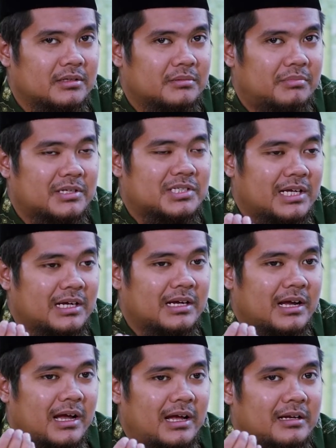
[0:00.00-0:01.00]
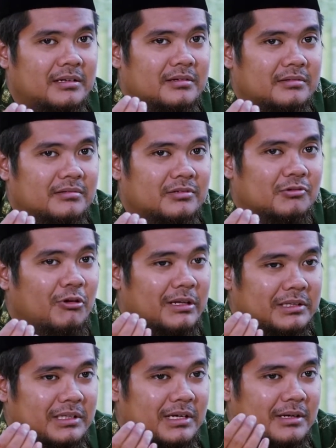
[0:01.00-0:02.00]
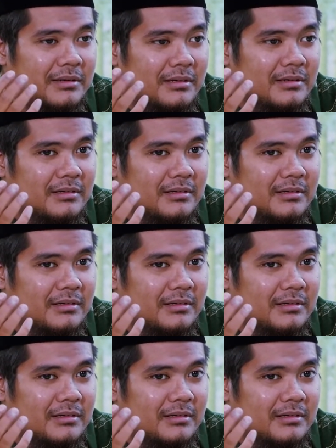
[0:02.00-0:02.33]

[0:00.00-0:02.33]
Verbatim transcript: persangkaan kuatnya